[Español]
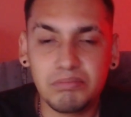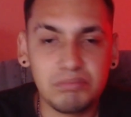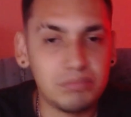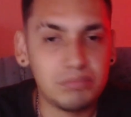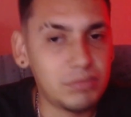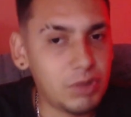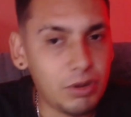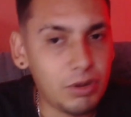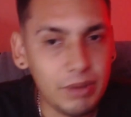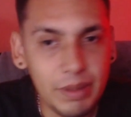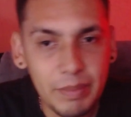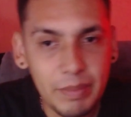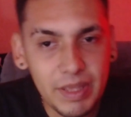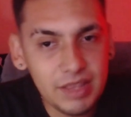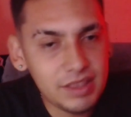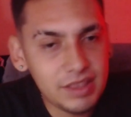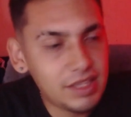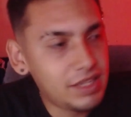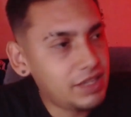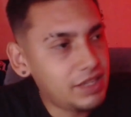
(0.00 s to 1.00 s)

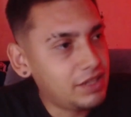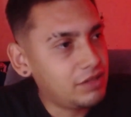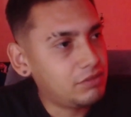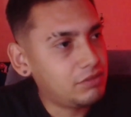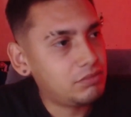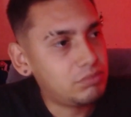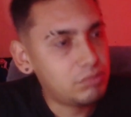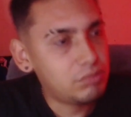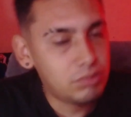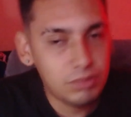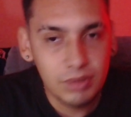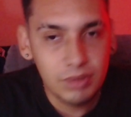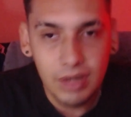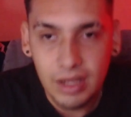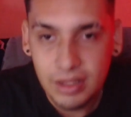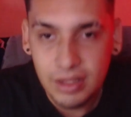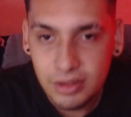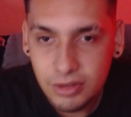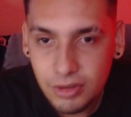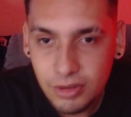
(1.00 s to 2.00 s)
Obviamente
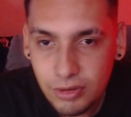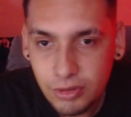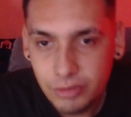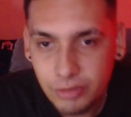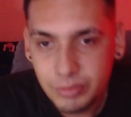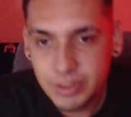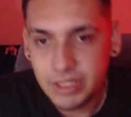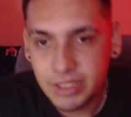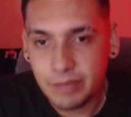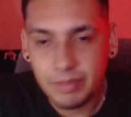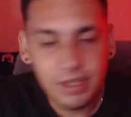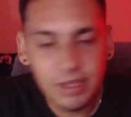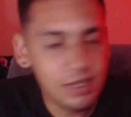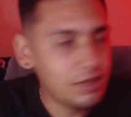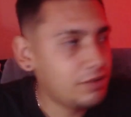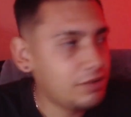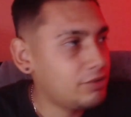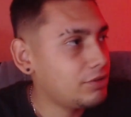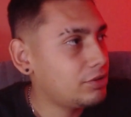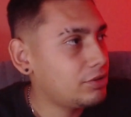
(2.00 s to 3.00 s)
jugando con mis
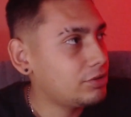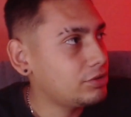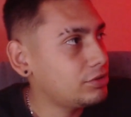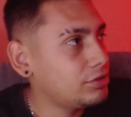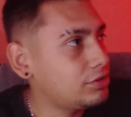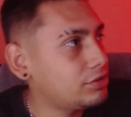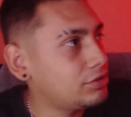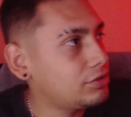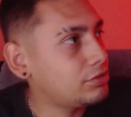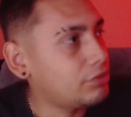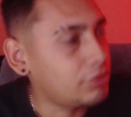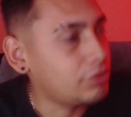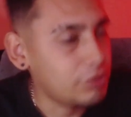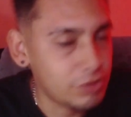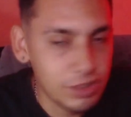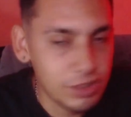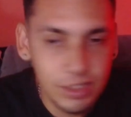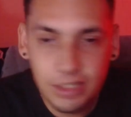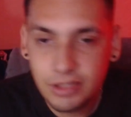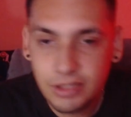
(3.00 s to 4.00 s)
amigos,
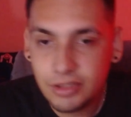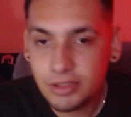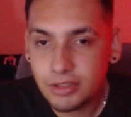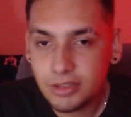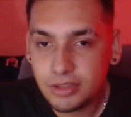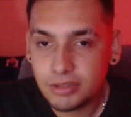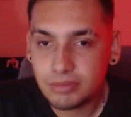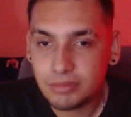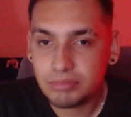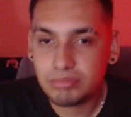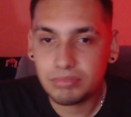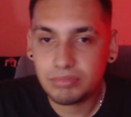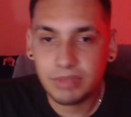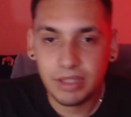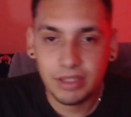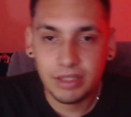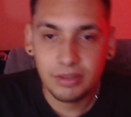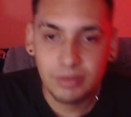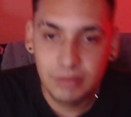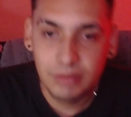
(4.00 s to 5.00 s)
conocidos,
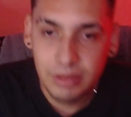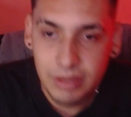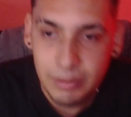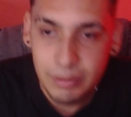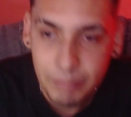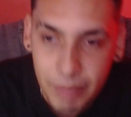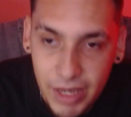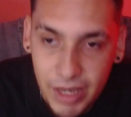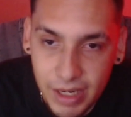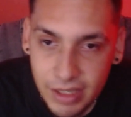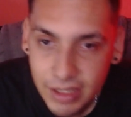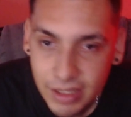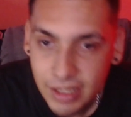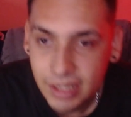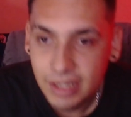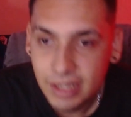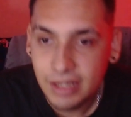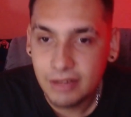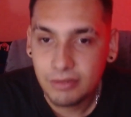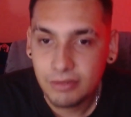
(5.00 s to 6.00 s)
en el parque, en
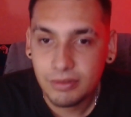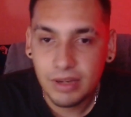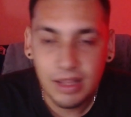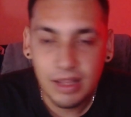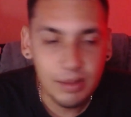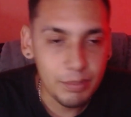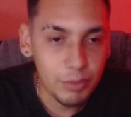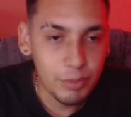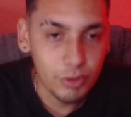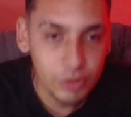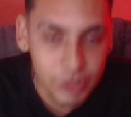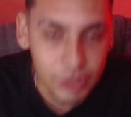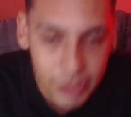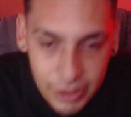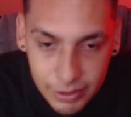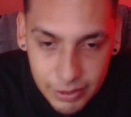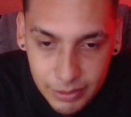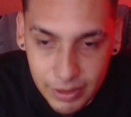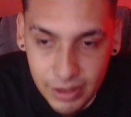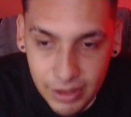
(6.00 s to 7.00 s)
una
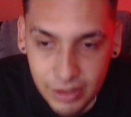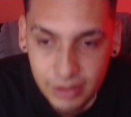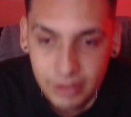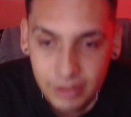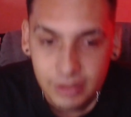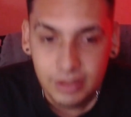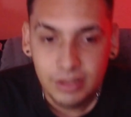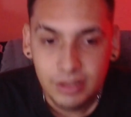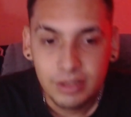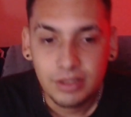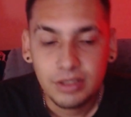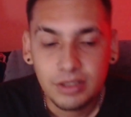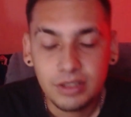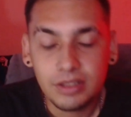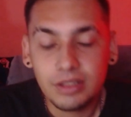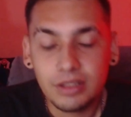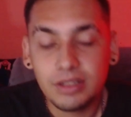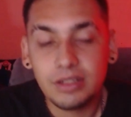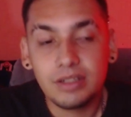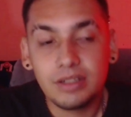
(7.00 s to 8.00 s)
deportiva.
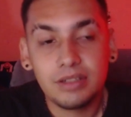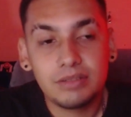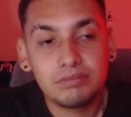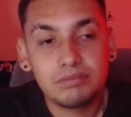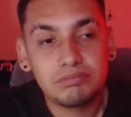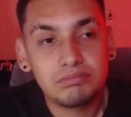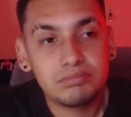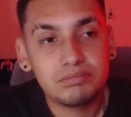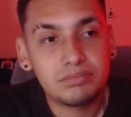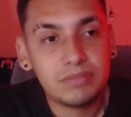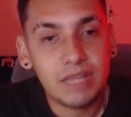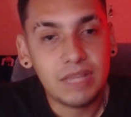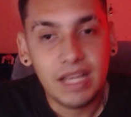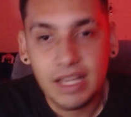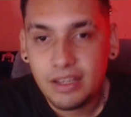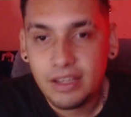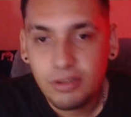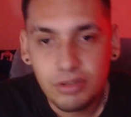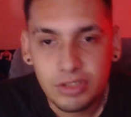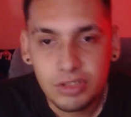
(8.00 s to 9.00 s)
Ahí
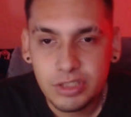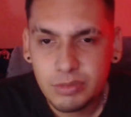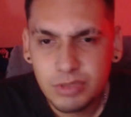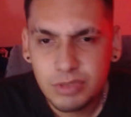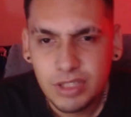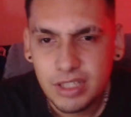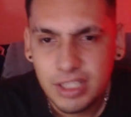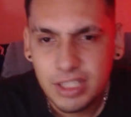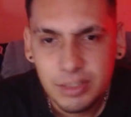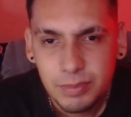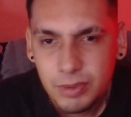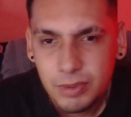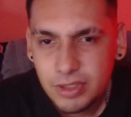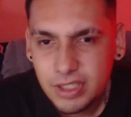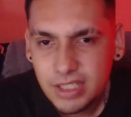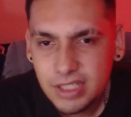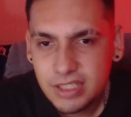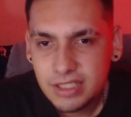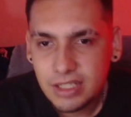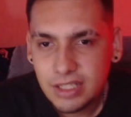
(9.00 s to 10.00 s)
conocimos el 3x3,
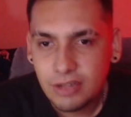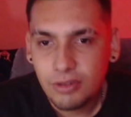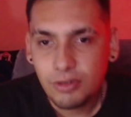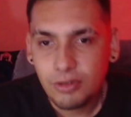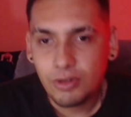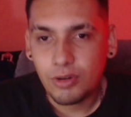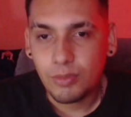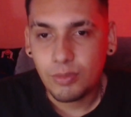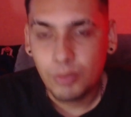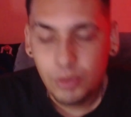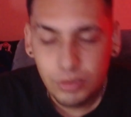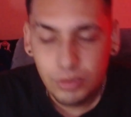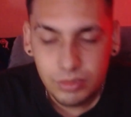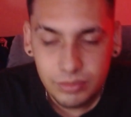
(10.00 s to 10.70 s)
es algo común.